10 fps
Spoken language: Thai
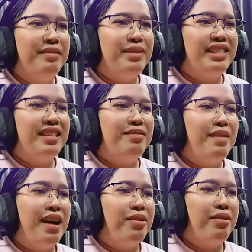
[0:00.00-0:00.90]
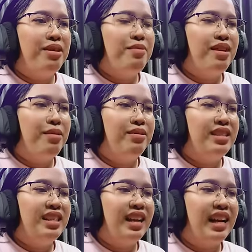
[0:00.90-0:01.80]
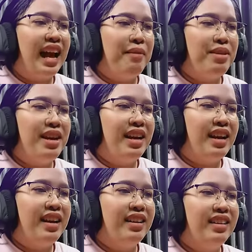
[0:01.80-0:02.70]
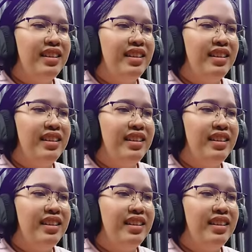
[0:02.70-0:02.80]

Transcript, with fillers: มันจริงหรือเปล่าเขาคิดว่าเราจินตนาการไปเองค่ะ